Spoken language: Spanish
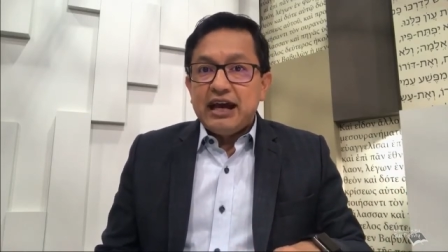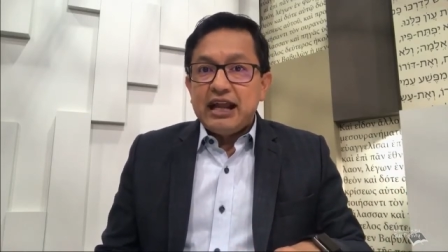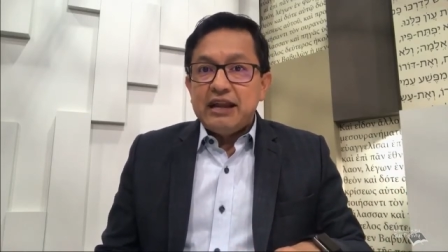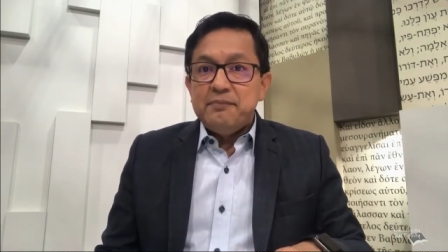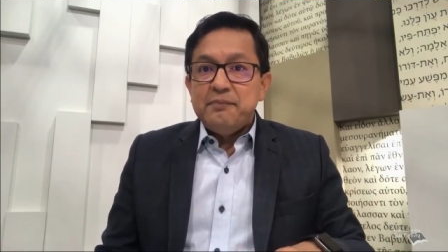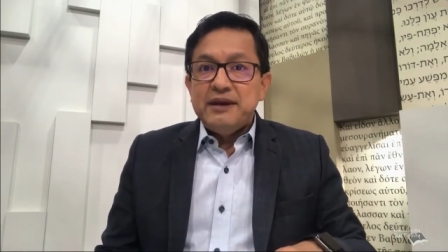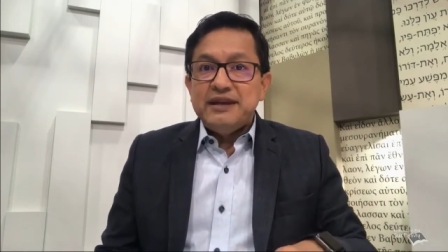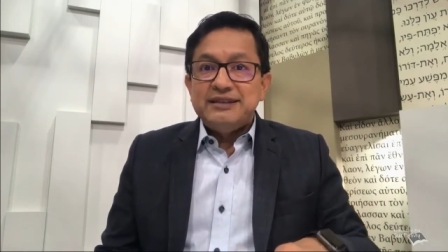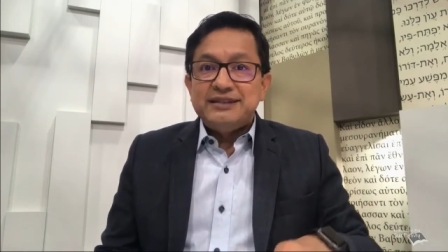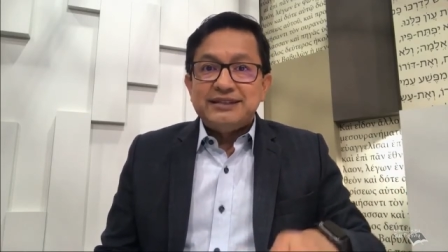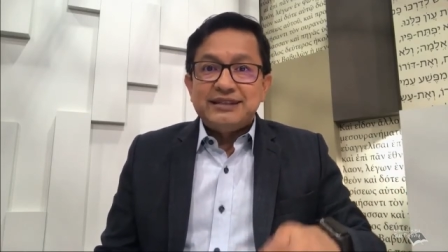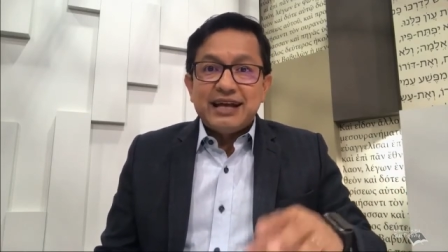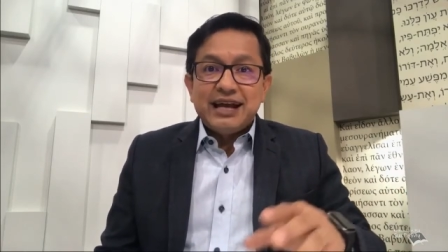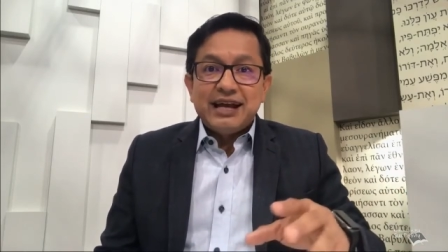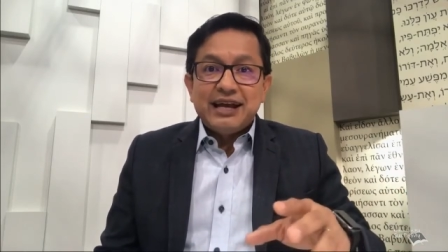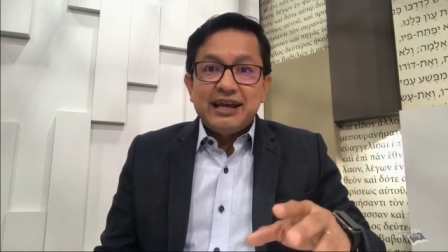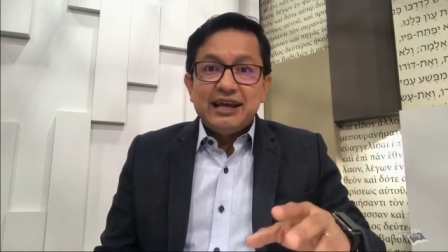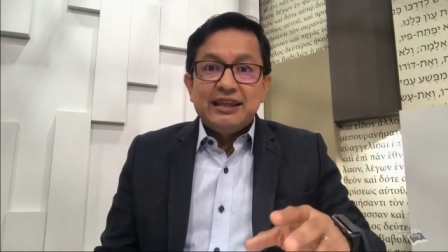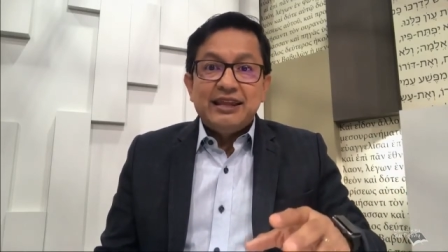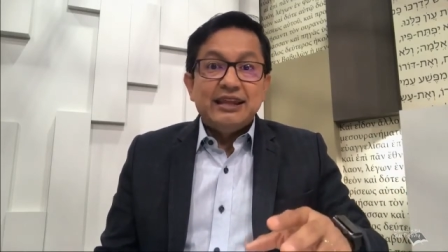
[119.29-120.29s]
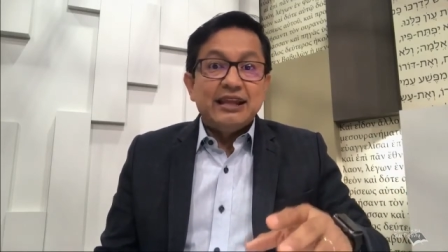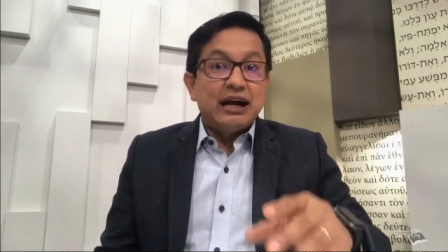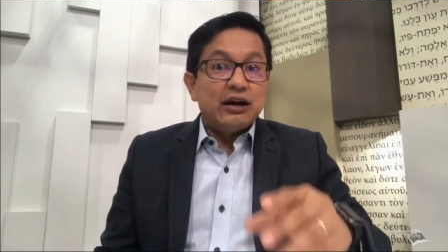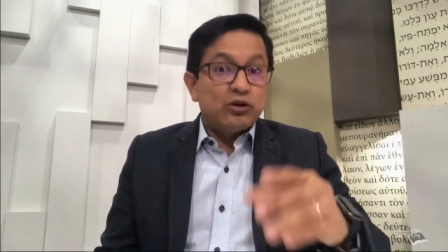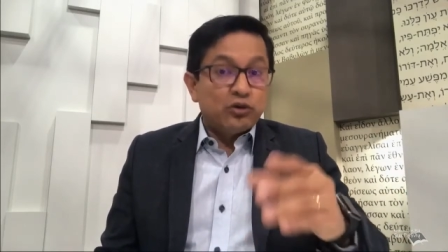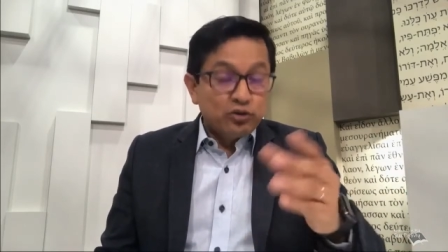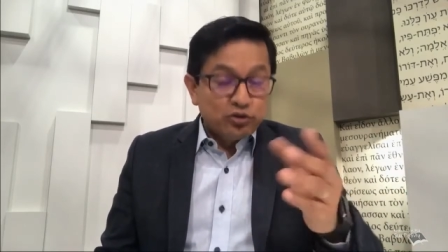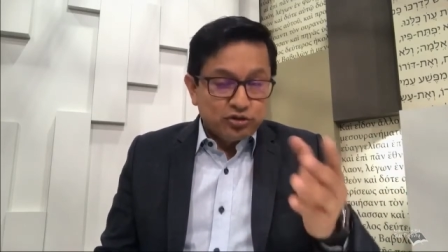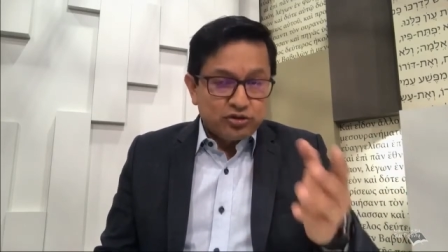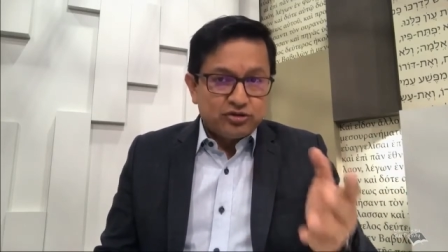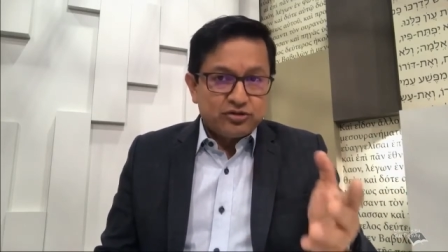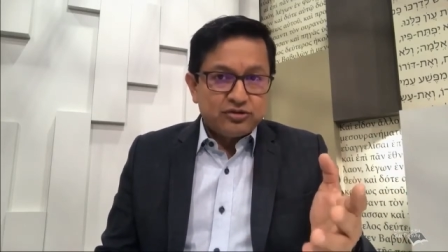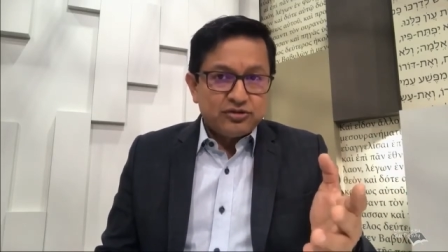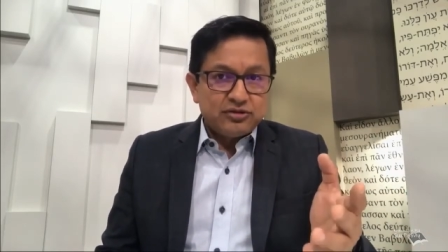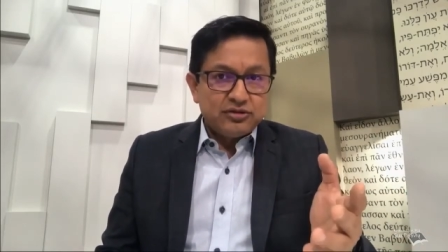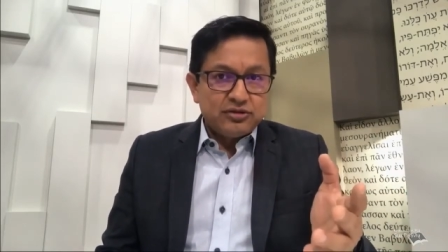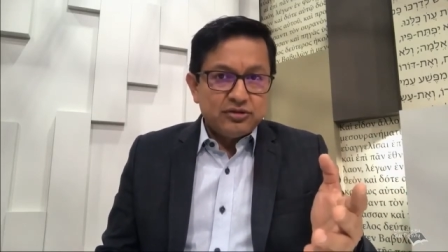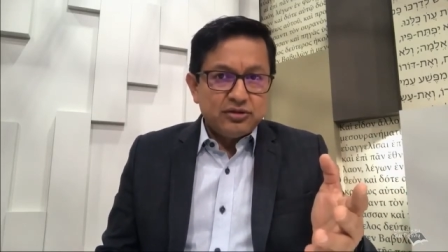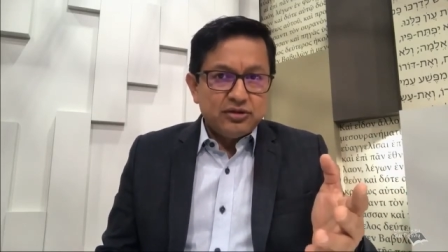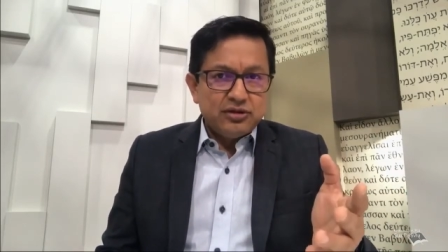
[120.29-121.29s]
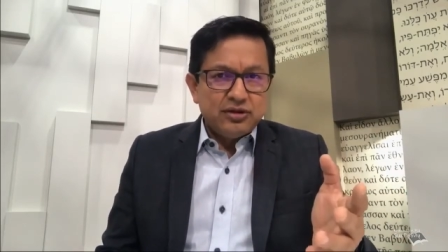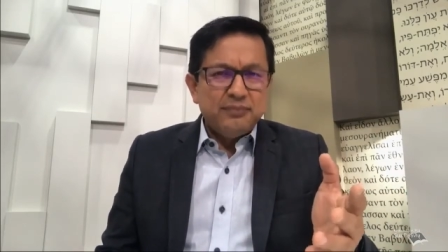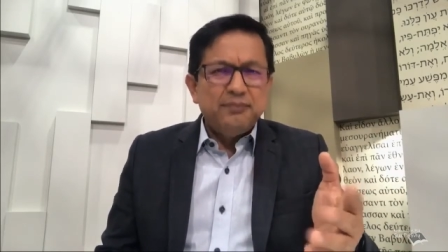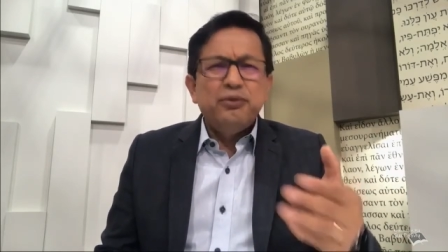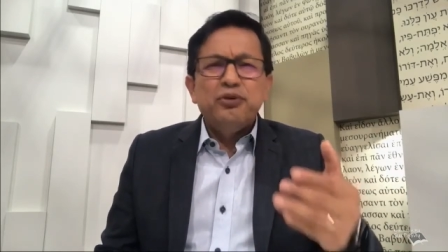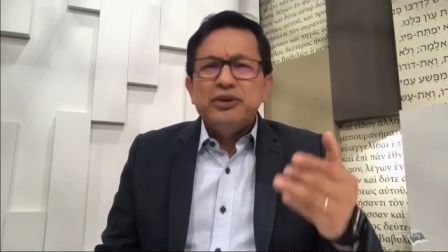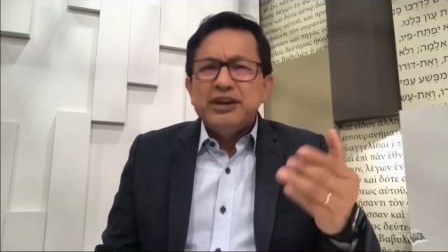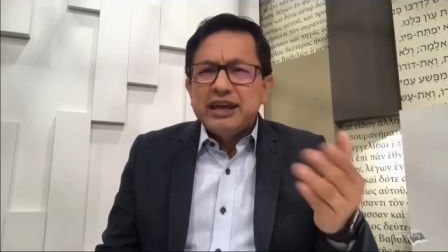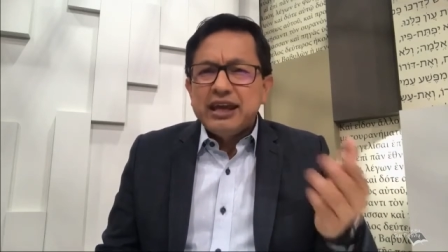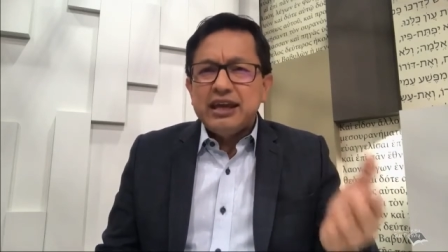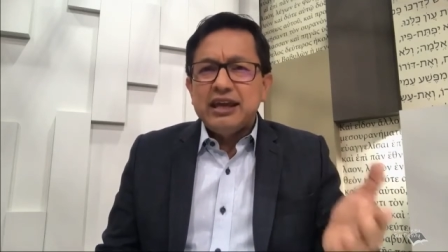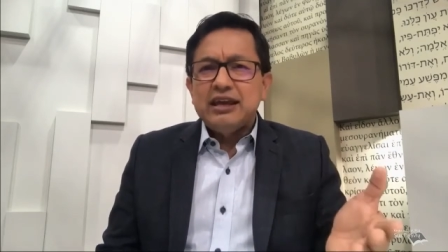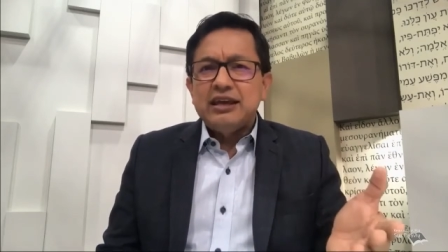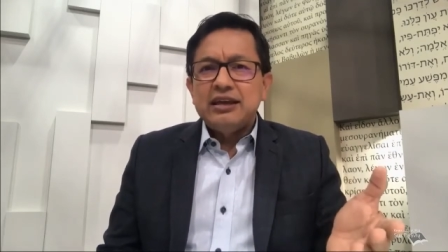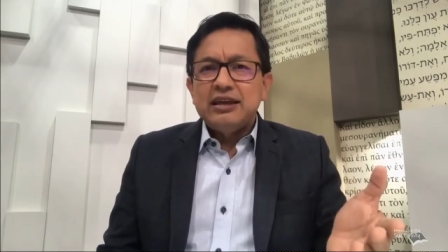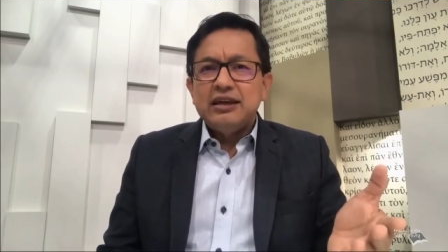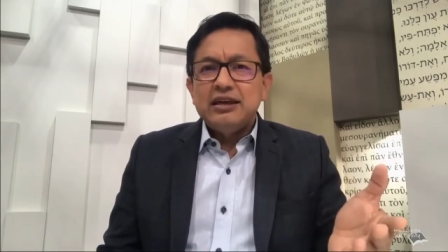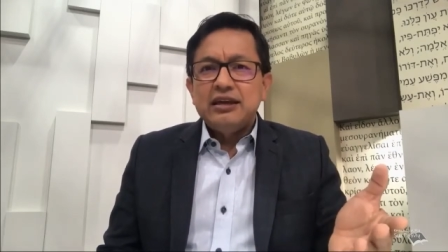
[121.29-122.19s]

al mensaje de la cruz. ¿Por qué?